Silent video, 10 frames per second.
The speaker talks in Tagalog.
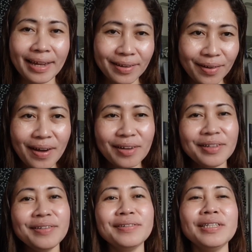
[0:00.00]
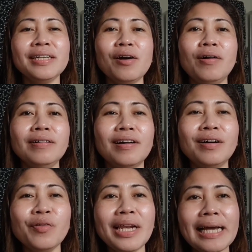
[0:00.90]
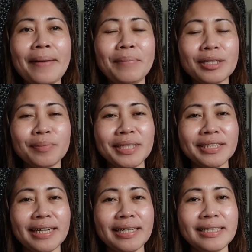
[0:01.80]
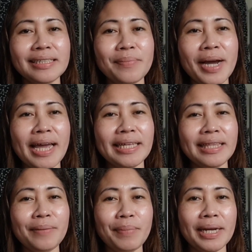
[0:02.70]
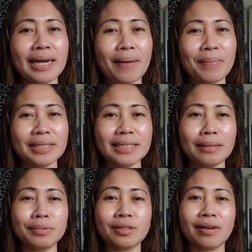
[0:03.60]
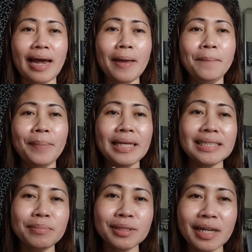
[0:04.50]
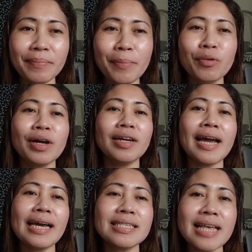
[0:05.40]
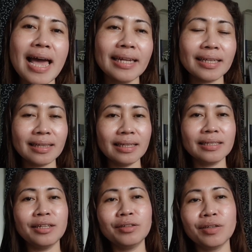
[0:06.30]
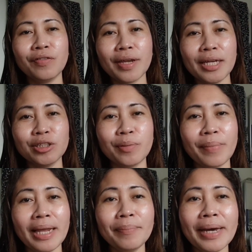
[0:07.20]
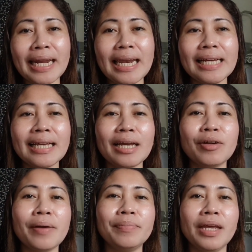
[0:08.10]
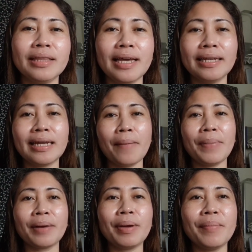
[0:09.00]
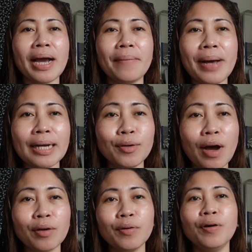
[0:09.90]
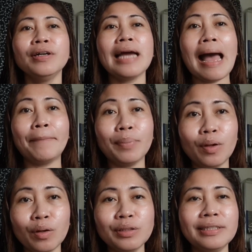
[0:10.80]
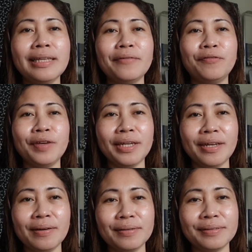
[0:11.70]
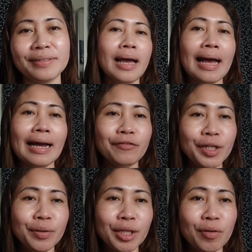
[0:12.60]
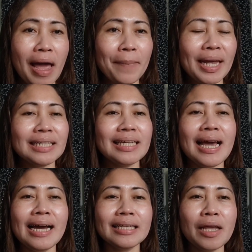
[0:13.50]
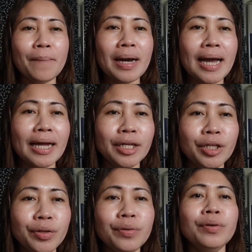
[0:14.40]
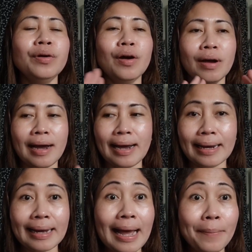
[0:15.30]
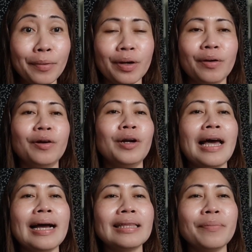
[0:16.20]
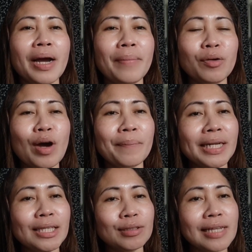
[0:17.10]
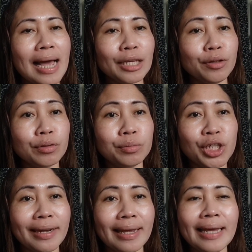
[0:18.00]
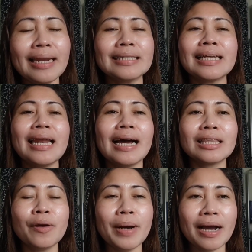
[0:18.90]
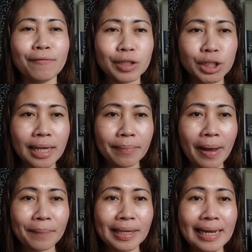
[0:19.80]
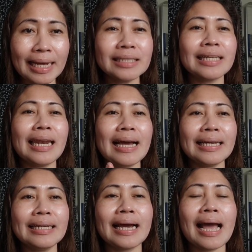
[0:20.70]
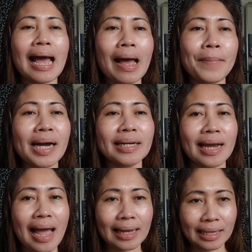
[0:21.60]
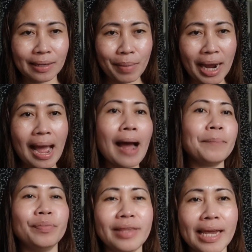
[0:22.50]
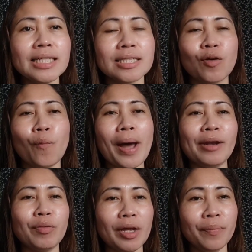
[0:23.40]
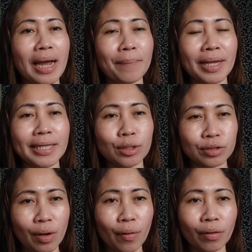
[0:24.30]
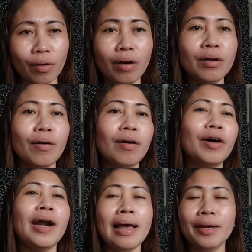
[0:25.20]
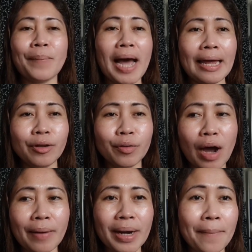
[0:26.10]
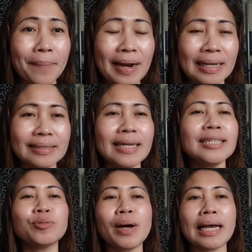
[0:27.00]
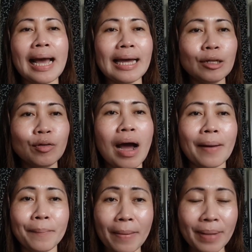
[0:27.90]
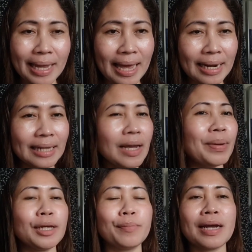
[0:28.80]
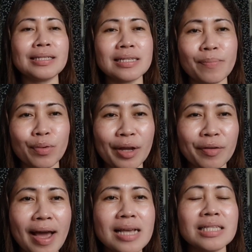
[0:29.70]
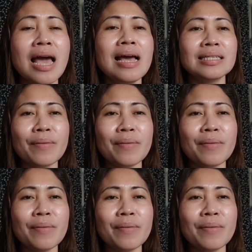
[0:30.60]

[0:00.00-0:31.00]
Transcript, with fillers: Hello, ako yung kunya na Hong Kong. Welcome back to my channel. Sa mga hindi pa nakapag-subscribe, please subscribe na po kayo guys and click the notification bell para lagi kayong updated kapag may mga bago akong upload na videos. Ang video ito ay para sa lahat ng mga new uh, ah, Camer or lahat ng mga baguhan pa dito sa aking YouTube channel at sa lahat ng mga first-time applicants na lagi nag-aabang ng aking mga updates kung paano kayo mag-apply dito sa Hong Kong or paano ang mga process, magkano ang babayaran kapag nag-process na po kayo guys.